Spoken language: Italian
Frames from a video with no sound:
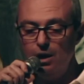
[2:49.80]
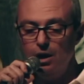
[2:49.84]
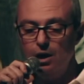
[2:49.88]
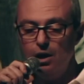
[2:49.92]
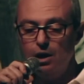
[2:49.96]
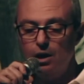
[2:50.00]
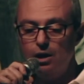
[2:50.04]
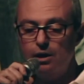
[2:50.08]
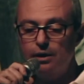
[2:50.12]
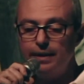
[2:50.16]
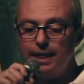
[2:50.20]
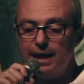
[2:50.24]

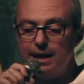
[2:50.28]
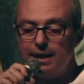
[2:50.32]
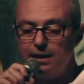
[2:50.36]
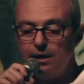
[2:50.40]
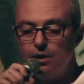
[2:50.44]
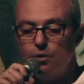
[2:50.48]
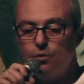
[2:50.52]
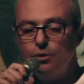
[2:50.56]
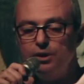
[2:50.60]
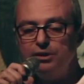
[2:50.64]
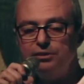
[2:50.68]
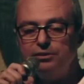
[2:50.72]
Ora,
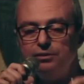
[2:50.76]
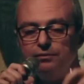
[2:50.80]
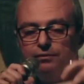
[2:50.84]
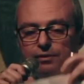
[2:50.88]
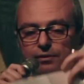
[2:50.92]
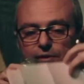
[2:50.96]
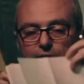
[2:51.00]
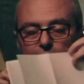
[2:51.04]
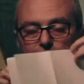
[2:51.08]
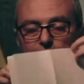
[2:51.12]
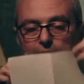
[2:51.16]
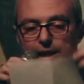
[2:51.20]
questo, vi
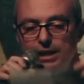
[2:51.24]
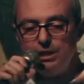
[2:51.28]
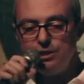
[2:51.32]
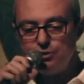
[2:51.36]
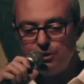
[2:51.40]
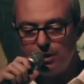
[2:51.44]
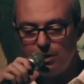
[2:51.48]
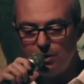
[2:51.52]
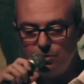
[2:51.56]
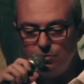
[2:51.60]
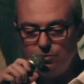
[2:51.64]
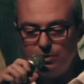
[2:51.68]
volevo
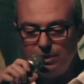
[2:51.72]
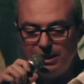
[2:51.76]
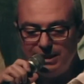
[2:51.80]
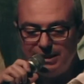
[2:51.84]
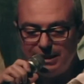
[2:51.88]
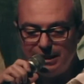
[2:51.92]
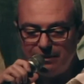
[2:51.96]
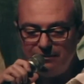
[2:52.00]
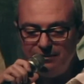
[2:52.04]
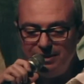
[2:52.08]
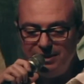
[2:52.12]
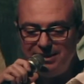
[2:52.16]
leggere
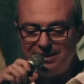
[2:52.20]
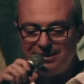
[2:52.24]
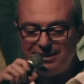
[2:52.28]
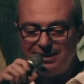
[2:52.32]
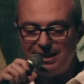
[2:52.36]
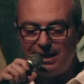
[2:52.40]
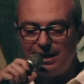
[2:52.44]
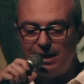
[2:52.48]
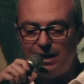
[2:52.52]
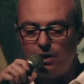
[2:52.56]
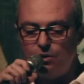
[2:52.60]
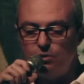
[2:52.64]

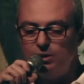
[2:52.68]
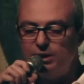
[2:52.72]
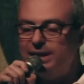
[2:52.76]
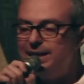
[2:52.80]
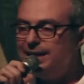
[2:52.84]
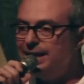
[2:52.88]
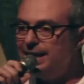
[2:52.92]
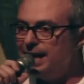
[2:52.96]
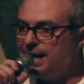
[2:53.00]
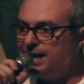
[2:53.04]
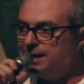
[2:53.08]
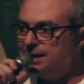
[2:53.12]
un'intervista a un
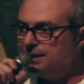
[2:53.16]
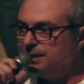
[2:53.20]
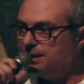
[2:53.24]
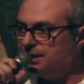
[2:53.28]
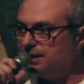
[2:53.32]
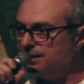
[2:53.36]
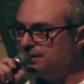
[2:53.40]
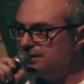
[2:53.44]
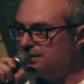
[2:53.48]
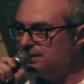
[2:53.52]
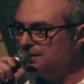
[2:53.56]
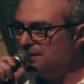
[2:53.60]

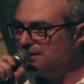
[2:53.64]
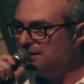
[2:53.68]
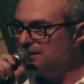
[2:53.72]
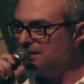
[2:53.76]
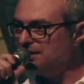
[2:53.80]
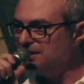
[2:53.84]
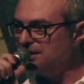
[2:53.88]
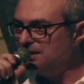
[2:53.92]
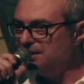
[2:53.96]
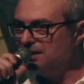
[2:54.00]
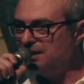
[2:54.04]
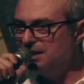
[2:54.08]
cliente
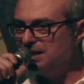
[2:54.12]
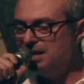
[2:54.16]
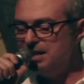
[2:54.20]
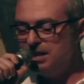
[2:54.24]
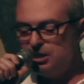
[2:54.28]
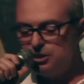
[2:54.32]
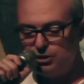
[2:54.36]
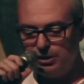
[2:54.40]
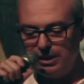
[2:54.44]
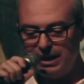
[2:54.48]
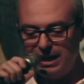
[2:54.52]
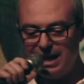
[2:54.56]
eh, delle
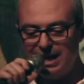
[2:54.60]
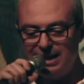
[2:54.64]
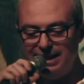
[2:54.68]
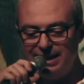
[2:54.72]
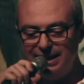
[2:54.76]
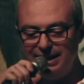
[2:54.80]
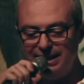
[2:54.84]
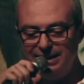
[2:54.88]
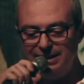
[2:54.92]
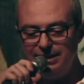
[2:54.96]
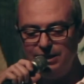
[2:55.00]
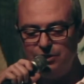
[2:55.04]

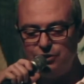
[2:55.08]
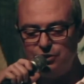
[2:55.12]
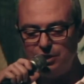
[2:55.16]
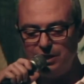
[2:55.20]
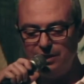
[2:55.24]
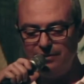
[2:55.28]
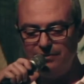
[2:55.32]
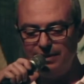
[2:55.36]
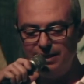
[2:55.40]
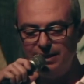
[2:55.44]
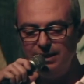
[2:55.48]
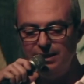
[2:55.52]
nigeriane che
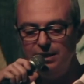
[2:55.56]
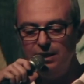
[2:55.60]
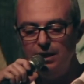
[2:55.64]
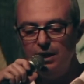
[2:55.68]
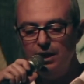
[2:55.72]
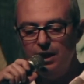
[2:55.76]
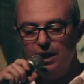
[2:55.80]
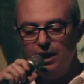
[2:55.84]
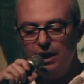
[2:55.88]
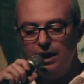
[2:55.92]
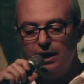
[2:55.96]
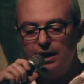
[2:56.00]
diceva
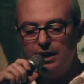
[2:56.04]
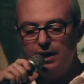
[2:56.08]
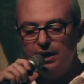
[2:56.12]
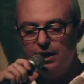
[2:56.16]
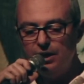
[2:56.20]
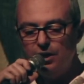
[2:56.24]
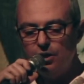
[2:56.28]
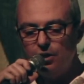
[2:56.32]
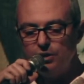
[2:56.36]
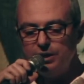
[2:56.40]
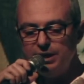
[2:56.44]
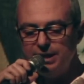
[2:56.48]

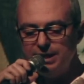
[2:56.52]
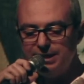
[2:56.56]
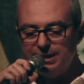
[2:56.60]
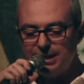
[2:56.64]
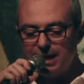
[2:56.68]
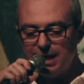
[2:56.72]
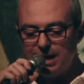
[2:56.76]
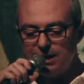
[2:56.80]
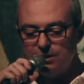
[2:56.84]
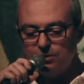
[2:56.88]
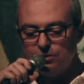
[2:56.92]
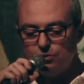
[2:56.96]
eh, ogni
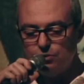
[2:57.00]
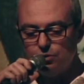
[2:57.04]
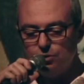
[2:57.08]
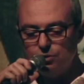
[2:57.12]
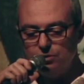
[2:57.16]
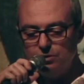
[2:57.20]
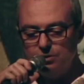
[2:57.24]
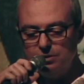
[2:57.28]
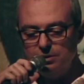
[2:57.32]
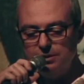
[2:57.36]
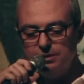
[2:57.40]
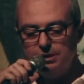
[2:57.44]

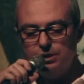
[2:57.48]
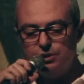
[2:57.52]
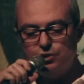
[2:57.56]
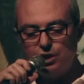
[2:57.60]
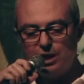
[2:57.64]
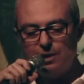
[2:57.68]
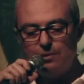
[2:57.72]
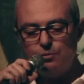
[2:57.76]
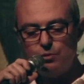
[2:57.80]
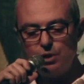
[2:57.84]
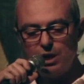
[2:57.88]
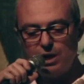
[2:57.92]
tanto,
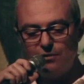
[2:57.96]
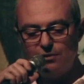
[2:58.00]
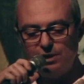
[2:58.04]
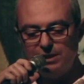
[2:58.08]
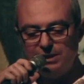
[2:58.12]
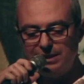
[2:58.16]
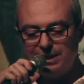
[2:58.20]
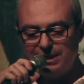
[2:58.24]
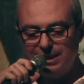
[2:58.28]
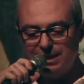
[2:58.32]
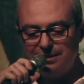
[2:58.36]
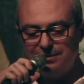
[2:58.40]
diciamo una
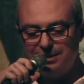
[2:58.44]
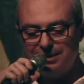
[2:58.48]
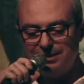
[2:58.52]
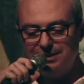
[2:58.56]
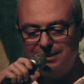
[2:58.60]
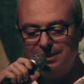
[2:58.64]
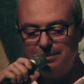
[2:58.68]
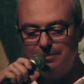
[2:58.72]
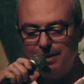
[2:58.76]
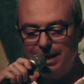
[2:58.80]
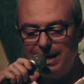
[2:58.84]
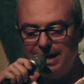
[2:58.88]
volta alla
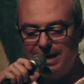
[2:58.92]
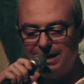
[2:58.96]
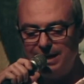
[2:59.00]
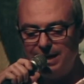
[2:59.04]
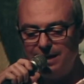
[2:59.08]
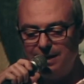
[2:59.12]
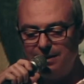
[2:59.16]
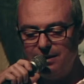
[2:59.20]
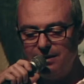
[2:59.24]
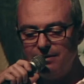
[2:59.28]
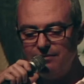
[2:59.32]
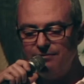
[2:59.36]

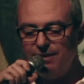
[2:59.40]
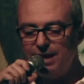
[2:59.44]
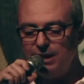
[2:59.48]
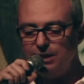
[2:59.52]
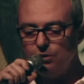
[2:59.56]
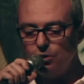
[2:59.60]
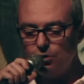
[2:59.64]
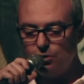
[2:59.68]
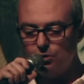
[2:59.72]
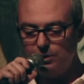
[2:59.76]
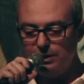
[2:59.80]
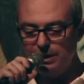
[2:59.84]
settimana,
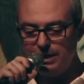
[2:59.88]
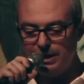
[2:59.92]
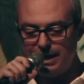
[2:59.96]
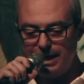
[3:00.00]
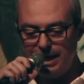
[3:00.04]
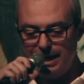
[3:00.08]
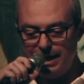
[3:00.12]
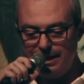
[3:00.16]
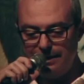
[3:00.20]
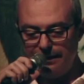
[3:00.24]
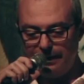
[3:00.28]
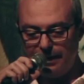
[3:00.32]
vado con le
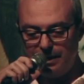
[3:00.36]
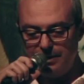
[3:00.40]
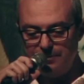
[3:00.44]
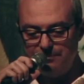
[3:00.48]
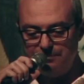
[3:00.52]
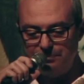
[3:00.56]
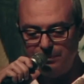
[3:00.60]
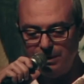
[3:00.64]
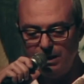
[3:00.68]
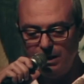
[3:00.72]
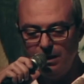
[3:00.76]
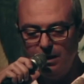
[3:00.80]

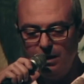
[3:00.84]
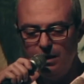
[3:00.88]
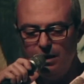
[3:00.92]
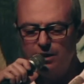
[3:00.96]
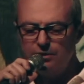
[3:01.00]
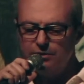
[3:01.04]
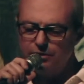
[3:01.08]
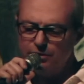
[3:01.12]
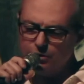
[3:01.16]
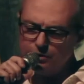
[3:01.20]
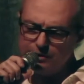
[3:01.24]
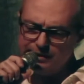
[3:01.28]
negre.
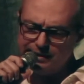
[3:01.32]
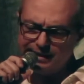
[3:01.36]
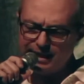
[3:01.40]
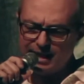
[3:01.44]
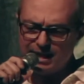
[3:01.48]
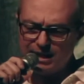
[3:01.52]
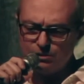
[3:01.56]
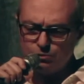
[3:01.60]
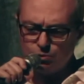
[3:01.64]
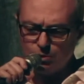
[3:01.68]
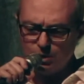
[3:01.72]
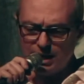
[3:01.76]
Sono
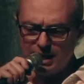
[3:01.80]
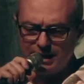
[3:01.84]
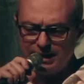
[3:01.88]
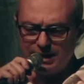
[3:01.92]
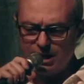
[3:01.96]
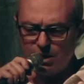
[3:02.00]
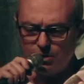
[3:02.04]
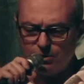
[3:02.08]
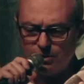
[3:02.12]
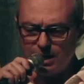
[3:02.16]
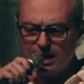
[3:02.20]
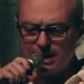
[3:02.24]
stato
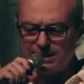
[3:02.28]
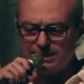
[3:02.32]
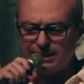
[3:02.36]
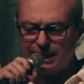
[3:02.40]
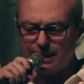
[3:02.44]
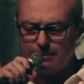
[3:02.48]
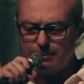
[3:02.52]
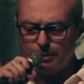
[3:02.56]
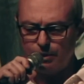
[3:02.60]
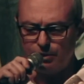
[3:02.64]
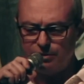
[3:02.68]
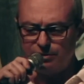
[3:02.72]
anche con
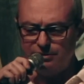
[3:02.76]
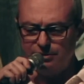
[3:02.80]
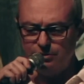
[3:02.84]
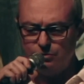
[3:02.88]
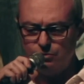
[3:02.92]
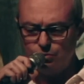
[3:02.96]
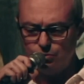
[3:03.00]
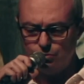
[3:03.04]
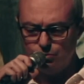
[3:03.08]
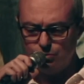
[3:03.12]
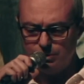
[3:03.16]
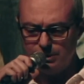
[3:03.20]
altre
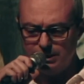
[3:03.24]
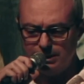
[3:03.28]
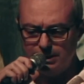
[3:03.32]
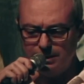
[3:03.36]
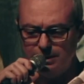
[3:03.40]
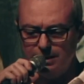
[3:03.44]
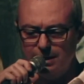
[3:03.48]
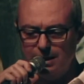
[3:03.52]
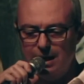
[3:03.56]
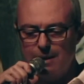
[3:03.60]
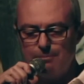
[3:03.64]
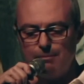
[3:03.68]
prostitute,
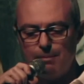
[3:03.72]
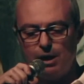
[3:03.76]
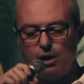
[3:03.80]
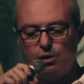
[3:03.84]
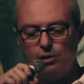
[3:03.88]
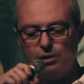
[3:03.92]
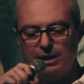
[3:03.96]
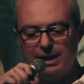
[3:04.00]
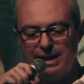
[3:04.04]
ma con le